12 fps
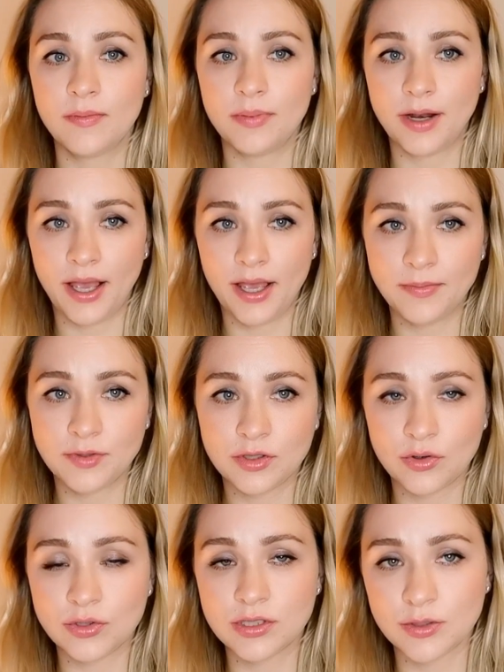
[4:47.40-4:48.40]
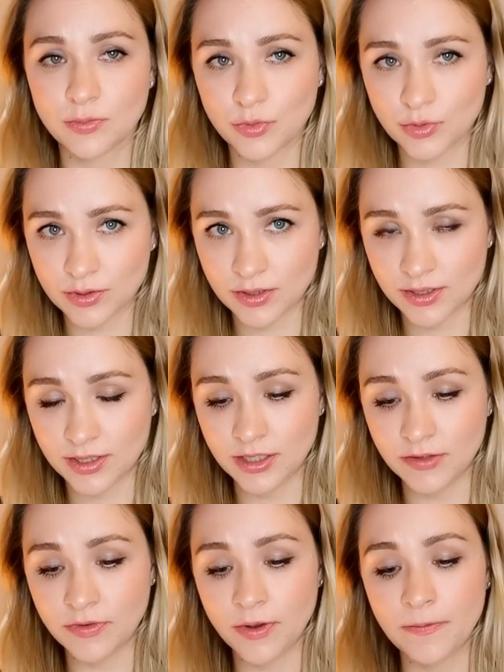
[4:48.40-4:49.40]
bleibt trotzdem
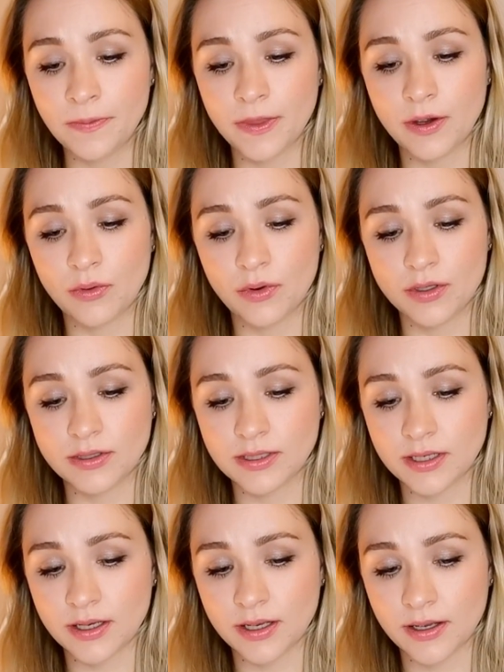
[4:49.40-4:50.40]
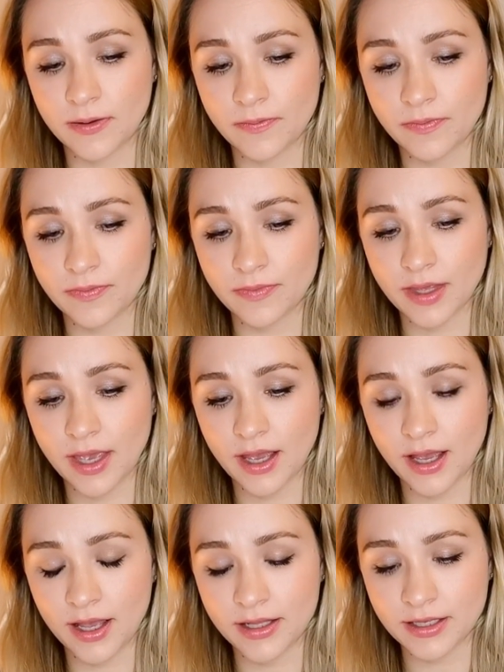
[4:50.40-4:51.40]
positiv und ähm,
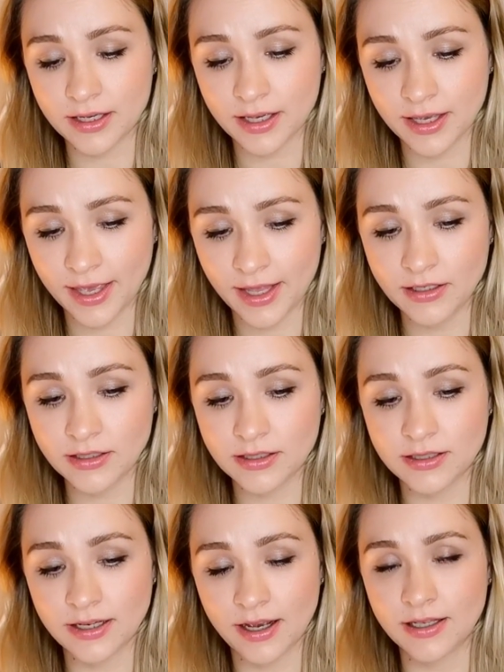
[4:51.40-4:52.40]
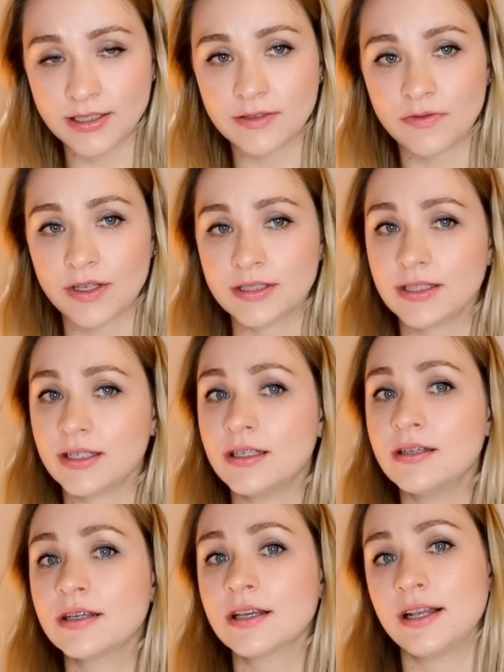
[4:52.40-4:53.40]
anerkennt das, was
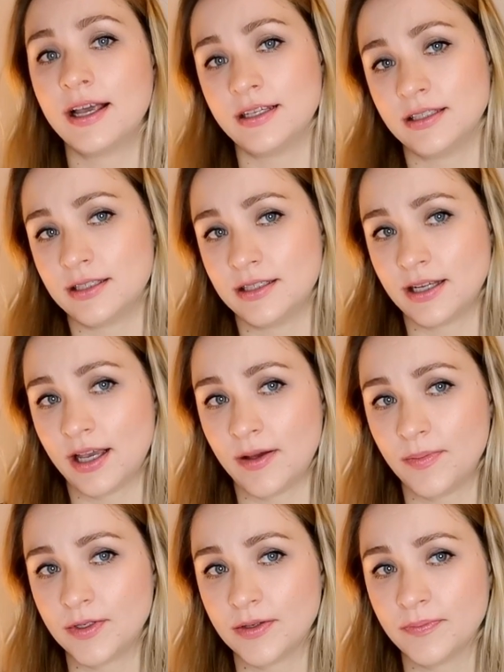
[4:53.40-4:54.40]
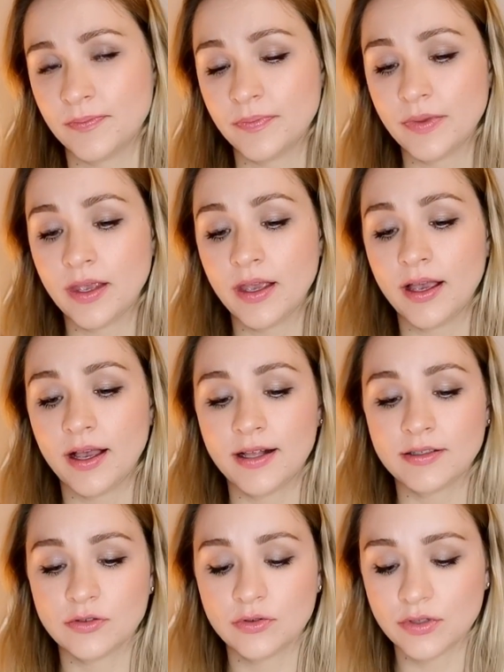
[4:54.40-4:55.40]
ihr geleistet habt.
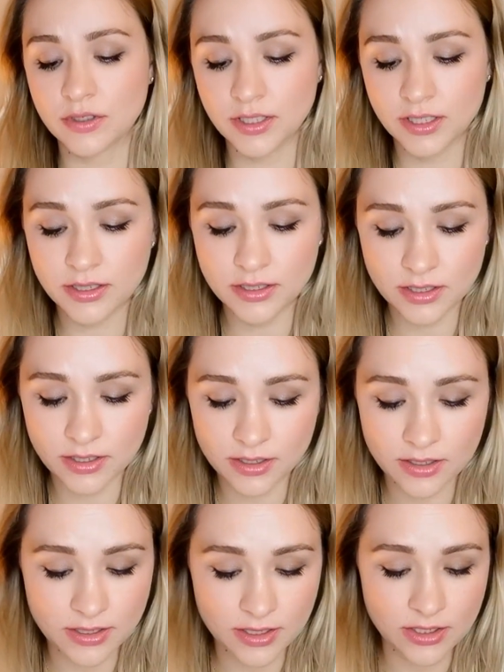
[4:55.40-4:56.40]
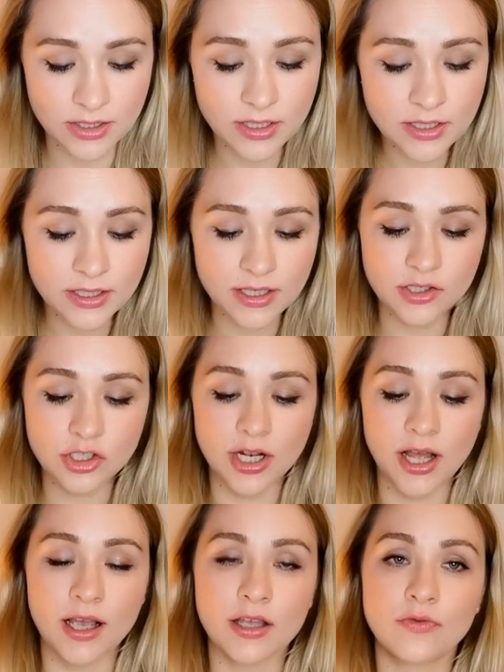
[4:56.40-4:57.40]
Also nicht äh, sich
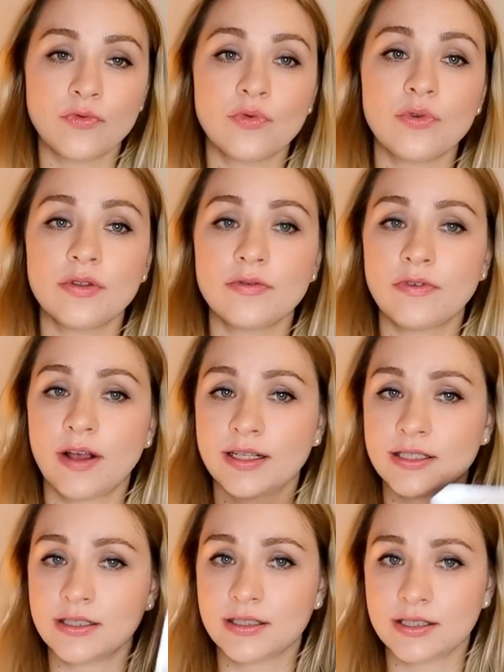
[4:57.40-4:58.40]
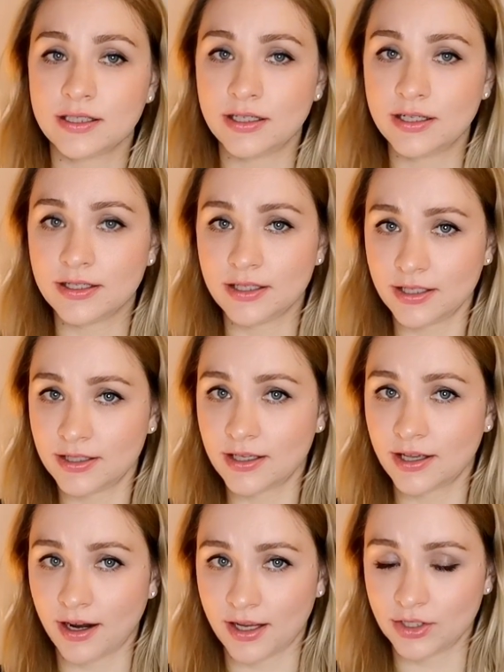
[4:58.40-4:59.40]
niedergeschlagen fühlen, falls die Ziele nicht
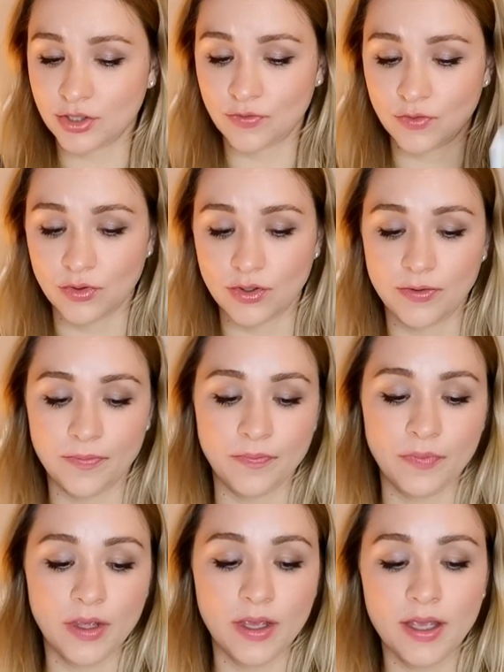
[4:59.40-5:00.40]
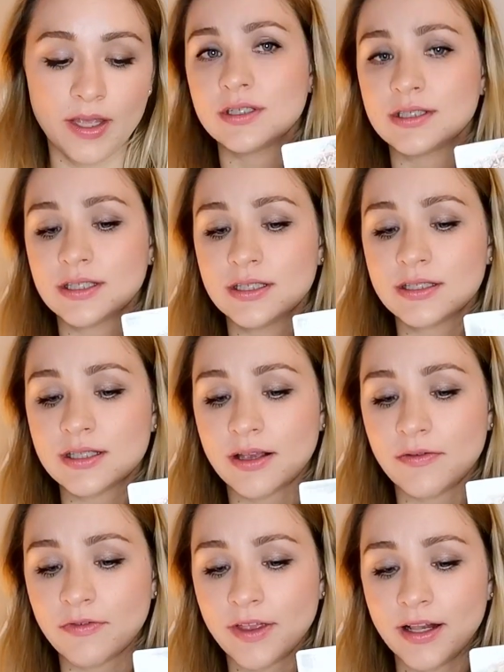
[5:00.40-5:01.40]
erreicht würden. Das ist,
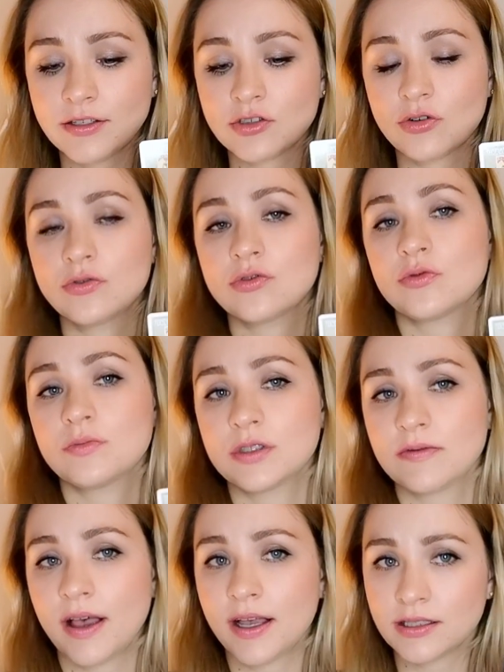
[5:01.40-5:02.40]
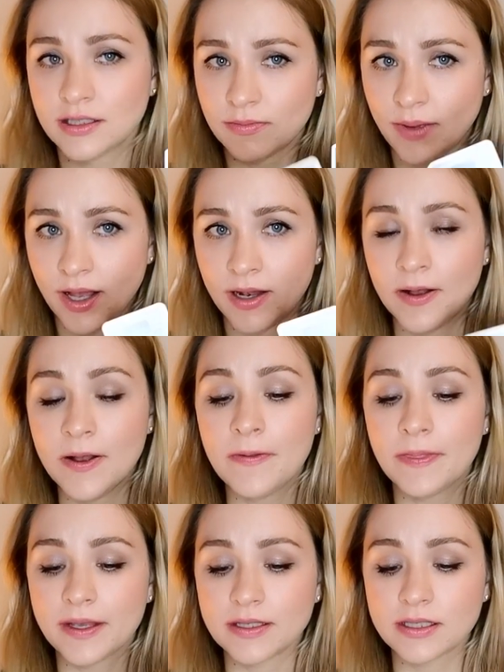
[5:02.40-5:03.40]
der Feld schon zum zweiten Mal.
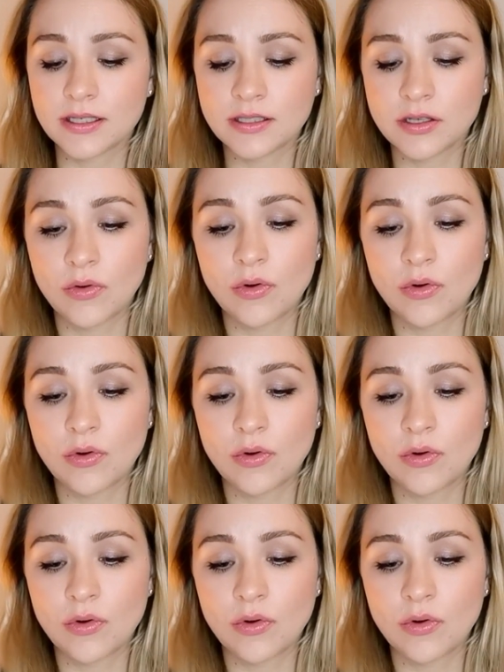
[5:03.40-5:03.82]
Das ist